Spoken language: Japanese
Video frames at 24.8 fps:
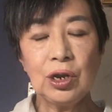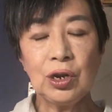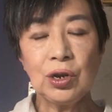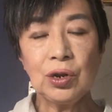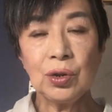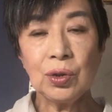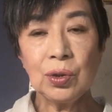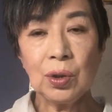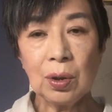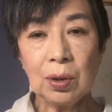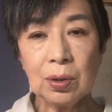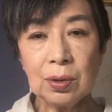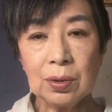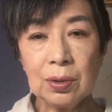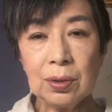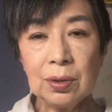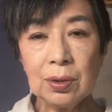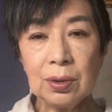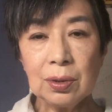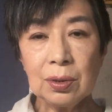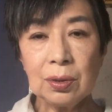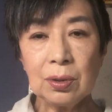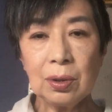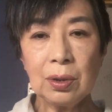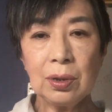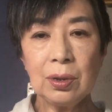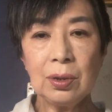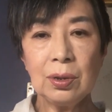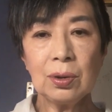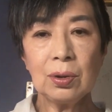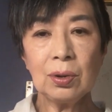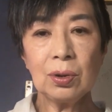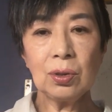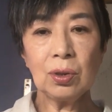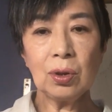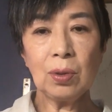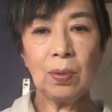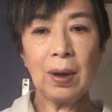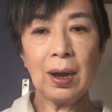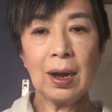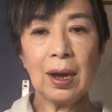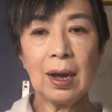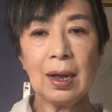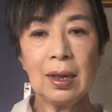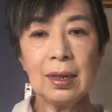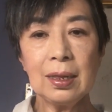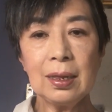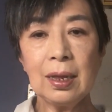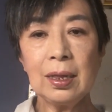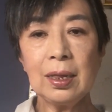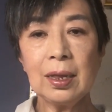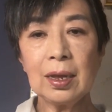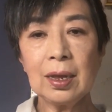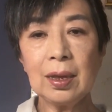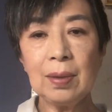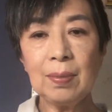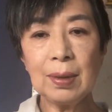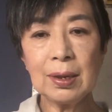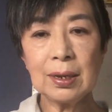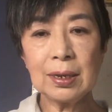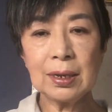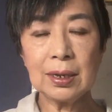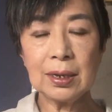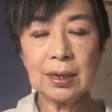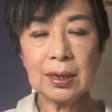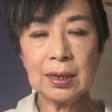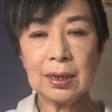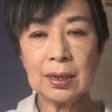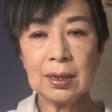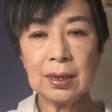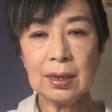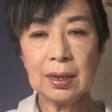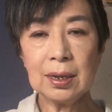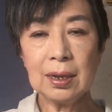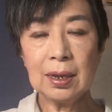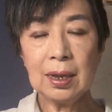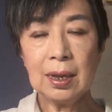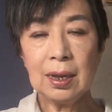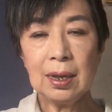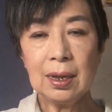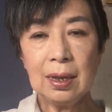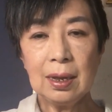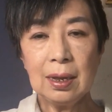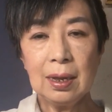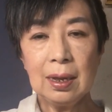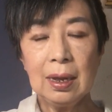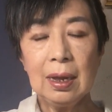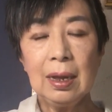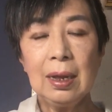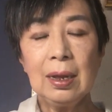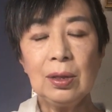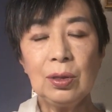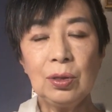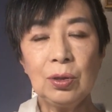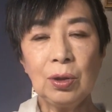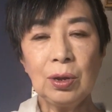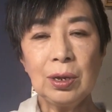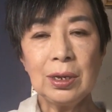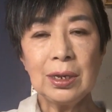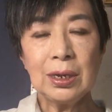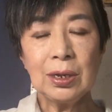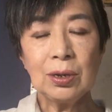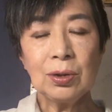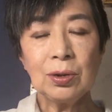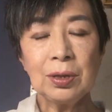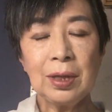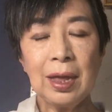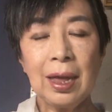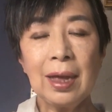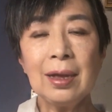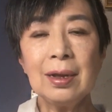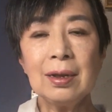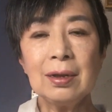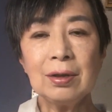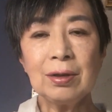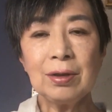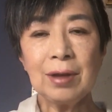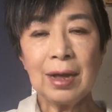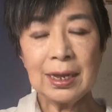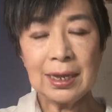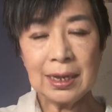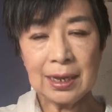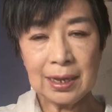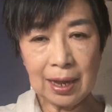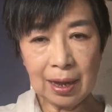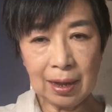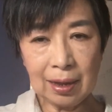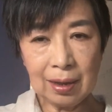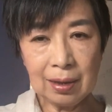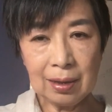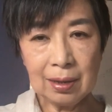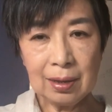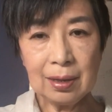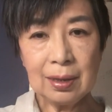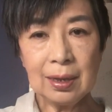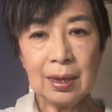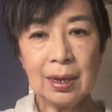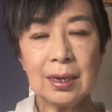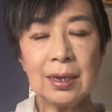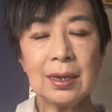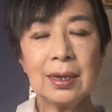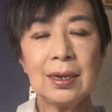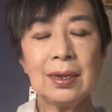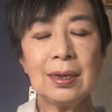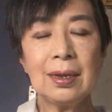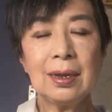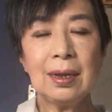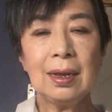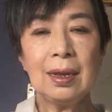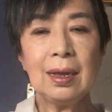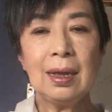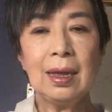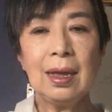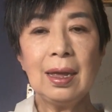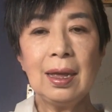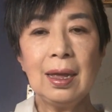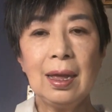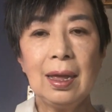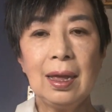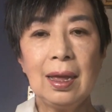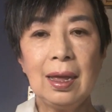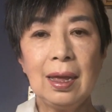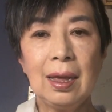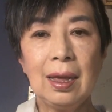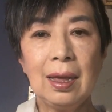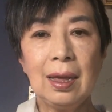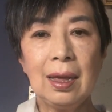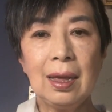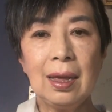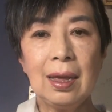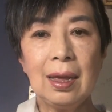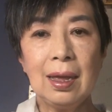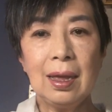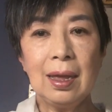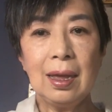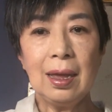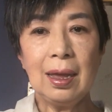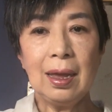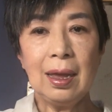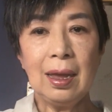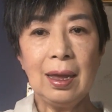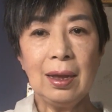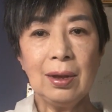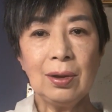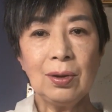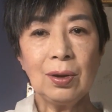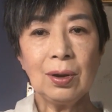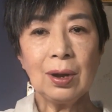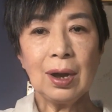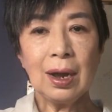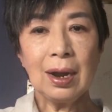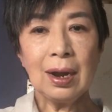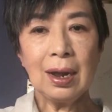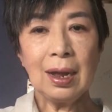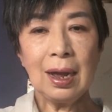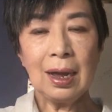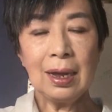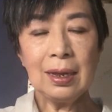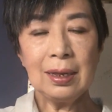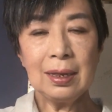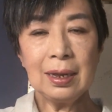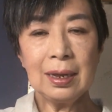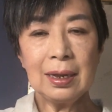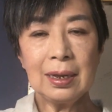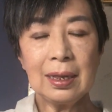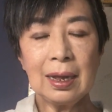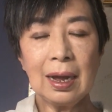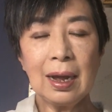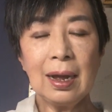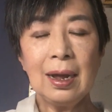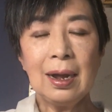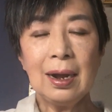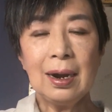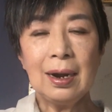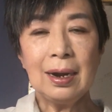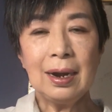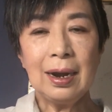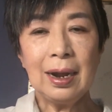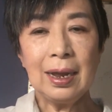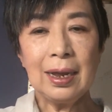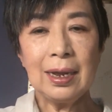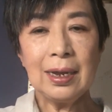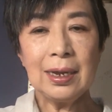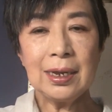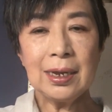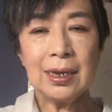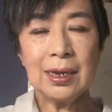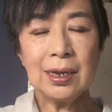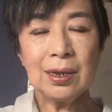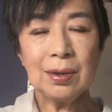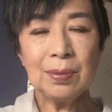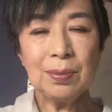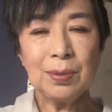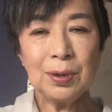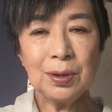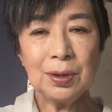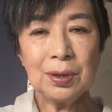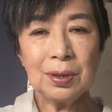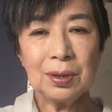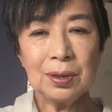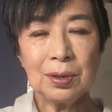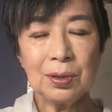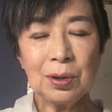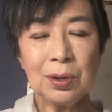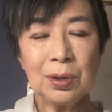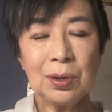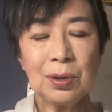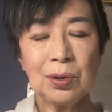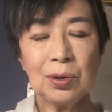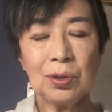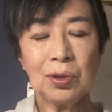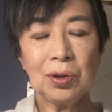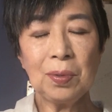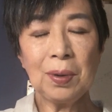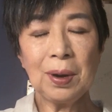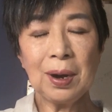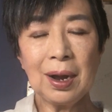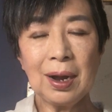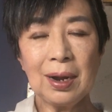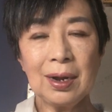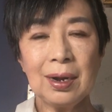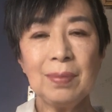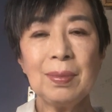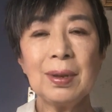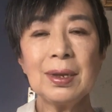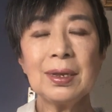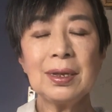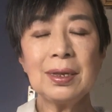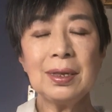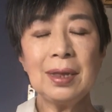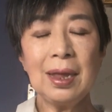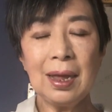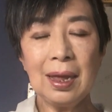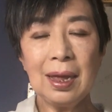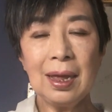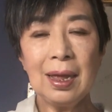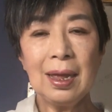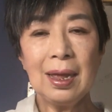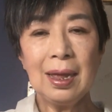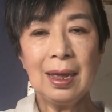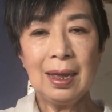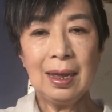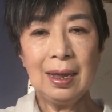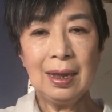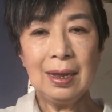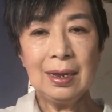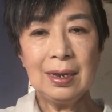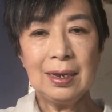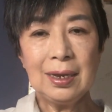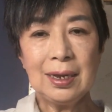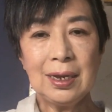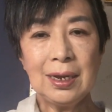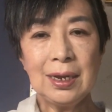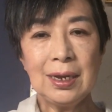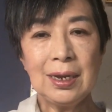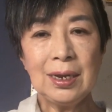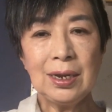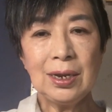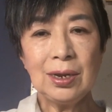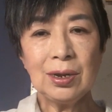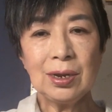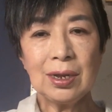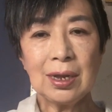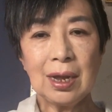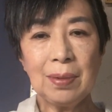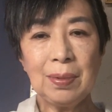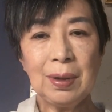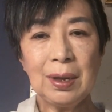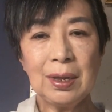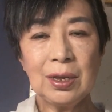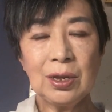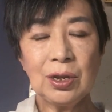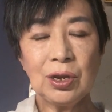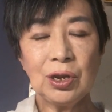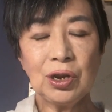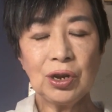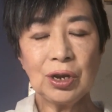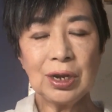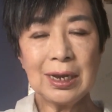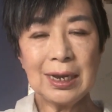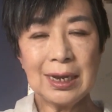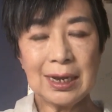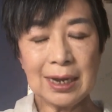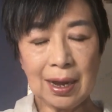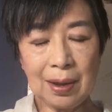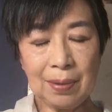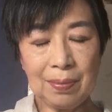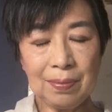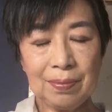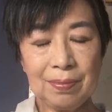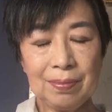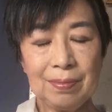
種族という言葉が出てきます。ドイツ語で「ラッセ」です。英語から入ってきた「レイシズム」という言葉がありますね。人種差別主義者。